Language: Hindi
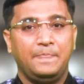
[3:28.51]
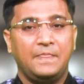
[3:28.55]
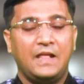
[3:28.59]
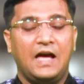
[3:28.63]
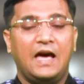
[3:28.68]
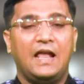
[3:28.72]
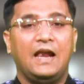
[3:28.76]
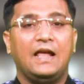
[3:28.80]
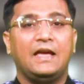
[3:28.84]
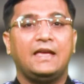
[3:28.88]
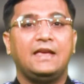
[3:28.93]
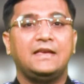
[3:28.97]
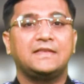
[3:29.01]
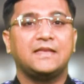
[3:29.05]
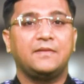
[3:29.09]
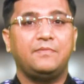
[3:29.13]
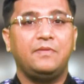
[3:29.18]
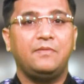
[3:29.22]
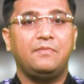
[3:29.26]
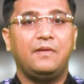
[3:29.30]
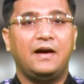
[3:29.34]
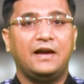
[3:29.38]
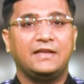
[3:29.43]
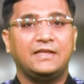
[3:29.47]
हालांकि
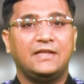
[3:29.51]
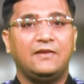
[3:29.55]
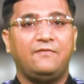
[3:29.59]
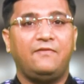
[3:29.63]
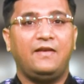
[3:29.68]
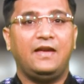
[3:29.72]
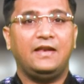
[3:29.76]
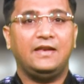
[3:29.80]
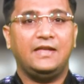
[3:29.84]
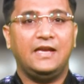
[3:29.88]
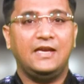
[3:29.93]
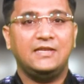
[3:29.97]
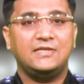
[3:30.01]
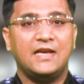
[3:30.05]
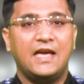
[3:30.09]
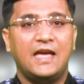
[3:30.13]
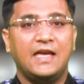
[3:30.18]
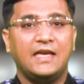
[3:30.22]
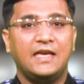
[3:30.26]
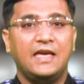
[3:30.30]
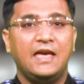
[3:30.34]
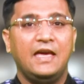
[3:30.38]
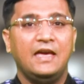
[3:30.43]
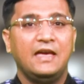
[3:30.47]
सभी भारतीय फैन यही
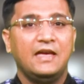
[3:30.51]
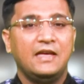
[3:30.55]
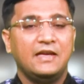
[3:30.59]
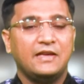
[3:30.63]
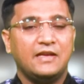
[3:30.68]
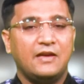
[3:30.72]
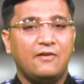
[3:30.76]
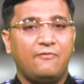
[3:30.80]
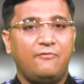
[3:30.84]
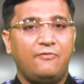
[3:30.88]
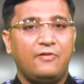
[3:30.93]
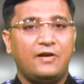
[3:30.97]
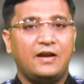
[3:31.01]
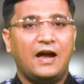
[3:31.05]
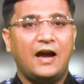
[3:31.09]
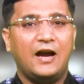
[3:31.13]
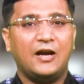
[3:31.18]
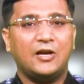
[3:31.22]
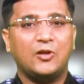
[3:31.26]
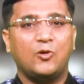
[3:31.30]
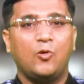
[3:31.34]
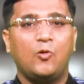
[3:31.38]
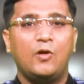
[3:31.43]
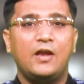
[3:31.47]
चाहेंगे कि
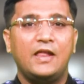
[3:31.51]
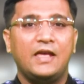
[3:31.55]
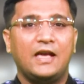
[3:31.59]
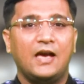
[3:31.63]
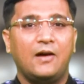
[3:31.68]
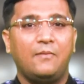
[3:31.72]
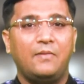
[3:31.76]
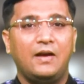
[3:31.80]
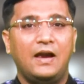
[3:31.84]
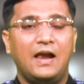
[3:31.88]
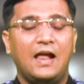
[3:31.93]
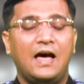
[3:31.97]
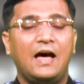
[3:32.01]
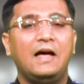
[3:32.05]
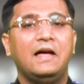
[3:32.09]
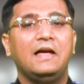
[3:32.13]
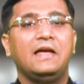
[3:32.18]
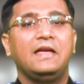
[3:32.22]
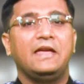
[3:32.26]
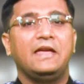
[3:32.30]
विराट कोहली का बल्ला